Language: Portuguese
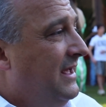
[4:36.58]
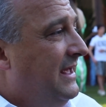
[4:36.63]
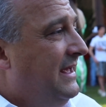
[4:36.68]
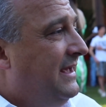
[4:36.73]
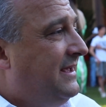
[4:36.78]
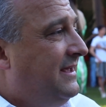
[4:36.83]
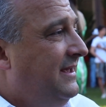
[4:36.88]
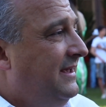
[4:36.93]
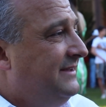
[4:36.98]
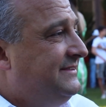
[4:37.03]

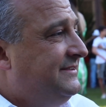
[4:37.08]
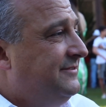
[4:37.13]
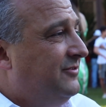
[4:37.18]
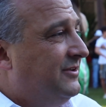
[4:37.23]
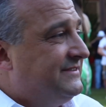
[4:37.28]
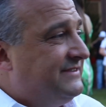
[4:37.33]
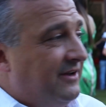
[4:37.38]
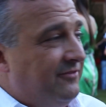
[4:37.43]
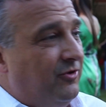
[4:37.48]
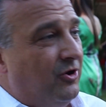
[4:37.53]
E que se
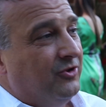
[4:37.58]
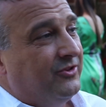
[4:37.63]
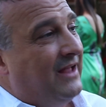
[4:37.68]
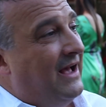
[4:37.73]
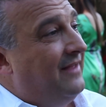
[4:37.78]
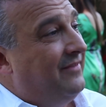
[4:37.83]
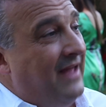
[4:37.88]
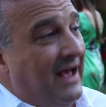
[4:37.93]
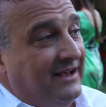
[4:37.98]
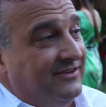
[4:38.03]
você
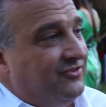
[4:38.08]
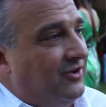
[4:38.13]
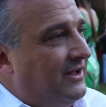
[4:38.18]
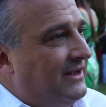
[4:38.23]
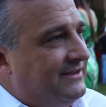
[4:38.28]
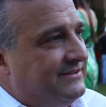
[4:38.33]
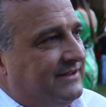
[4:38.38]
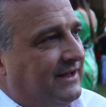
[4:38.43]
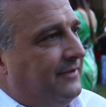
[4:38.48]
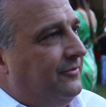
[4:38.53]
voltar 10
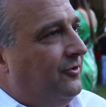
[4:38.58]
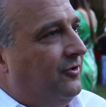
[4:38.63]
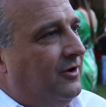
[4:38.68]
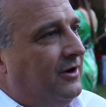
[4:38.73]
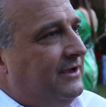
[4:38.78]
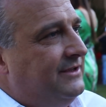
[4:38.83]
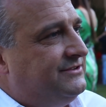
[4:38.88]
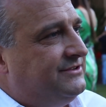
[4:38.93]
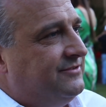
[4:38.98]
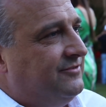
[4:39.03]
horas da
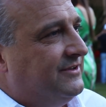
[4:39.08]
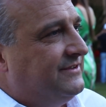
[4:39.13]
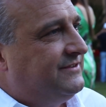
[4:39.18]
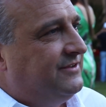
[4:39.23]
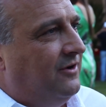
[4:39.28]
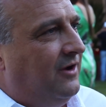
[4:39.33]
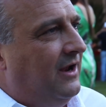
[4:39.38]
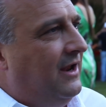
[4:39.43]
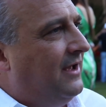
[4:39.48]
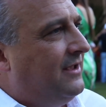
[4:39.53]
noite,
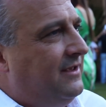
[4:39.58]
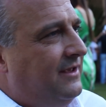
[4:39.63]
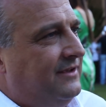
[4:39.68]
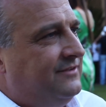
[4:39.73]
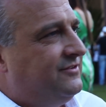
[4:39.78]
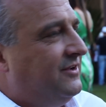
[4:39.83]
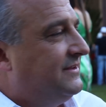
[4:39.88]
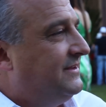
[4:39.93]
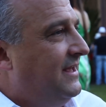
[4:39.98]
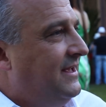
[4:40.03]
você olha
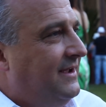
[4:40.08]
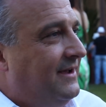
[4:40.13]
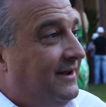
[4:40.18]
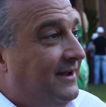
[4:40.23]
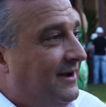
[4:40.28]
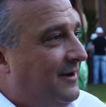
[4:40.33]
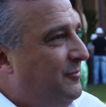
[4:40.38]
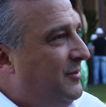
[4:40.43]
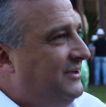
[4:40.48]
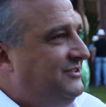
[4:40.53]
aqui só tem
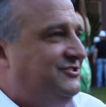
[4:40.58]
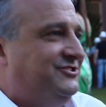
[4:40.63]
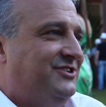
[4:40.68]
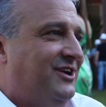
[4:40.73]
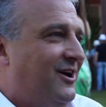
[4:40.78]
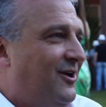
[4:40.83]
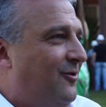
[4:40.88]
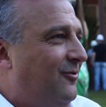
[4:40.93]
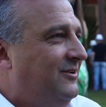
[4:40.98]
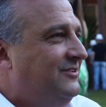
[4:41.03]
grama e
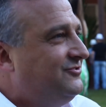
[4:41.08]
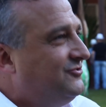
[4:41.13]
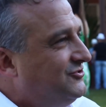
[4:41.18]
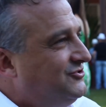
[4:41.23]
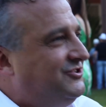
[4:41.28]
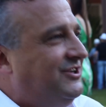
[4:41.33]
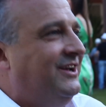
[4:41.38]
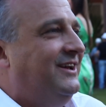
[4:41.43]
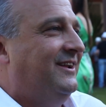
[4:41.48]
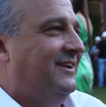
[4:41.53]
chão e
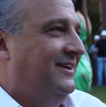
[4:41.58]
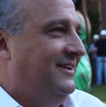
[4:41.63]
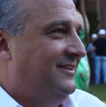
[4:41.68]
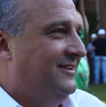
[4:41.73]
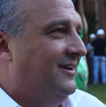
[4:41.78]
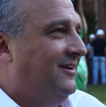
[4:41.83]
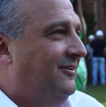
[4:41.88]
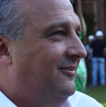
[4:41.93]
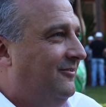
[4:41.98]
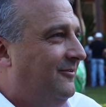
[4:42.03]
sujeira.
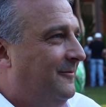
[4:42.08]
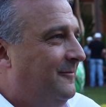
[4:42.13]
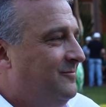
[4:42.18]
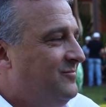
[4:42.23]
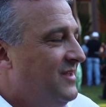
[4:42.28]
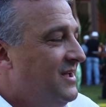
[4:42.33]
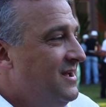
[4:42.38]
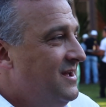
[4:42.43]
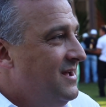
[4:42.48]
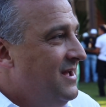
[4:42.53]
Então
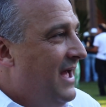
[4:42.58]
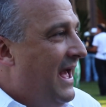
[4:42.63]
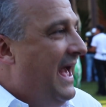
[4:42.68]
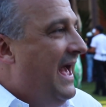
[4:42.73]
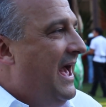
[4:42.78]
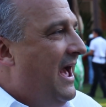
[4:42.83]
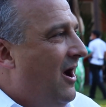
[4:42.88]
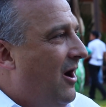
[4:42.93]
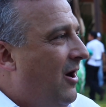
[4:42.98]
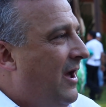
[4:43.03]

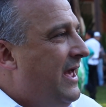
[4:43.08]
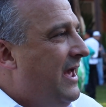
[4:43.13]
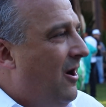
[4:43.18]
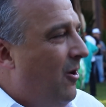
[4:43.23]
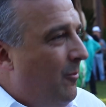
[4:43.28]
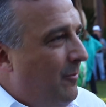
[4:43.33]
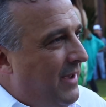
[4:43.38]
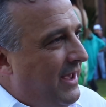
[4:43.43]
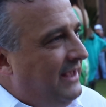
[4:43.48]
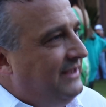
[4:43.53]
é
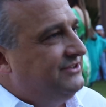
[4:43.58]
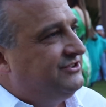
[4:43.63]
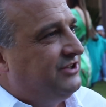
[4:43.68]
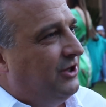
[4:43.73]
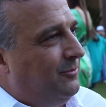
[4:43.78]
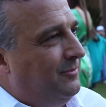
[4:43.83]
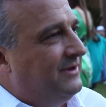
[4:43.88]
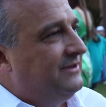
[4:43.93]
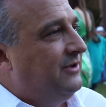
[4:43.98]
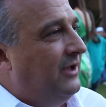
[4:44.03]

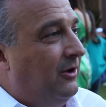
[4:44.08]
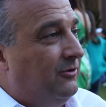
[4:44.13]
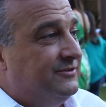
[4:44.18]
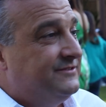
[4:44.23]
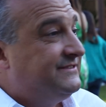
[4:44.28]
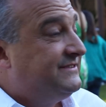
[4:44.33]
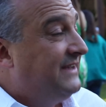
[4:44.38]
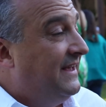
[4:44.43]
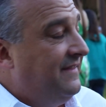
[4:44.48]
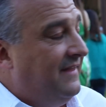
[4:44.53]
realmente é, uma, é
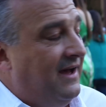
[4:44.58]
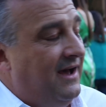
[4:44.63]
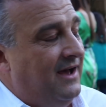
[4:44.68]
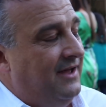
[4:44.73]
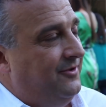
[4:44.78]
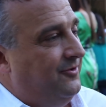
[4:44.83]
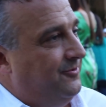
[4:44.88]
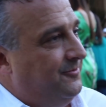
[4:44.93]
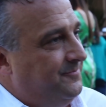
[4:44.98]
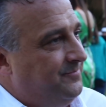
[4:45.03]
um
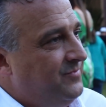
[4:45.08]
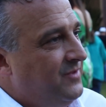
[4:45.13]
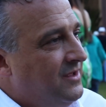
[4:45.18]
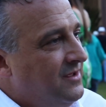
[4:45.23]
cenário.